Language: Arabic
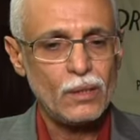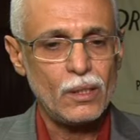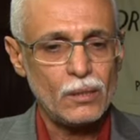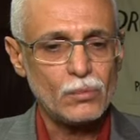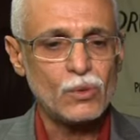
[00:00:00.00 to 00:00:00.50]

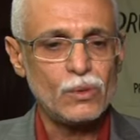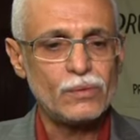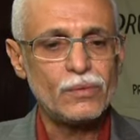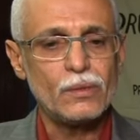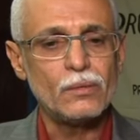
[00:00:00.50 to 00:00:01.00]
على موعد
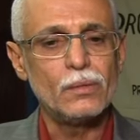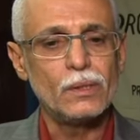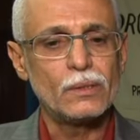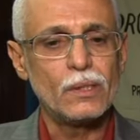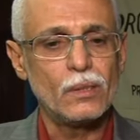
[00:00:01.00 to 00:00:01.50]
في
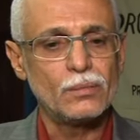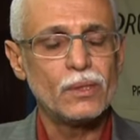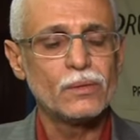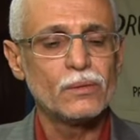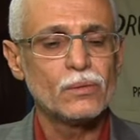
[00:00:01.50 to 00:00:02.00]
البيت
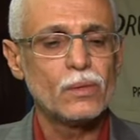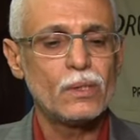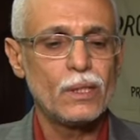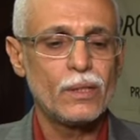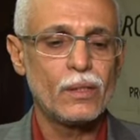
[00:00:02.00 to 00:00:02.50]
الابيض
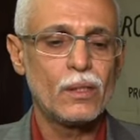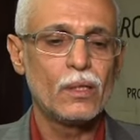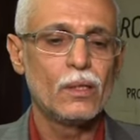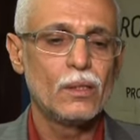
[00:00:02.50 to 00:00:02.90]
ولهذا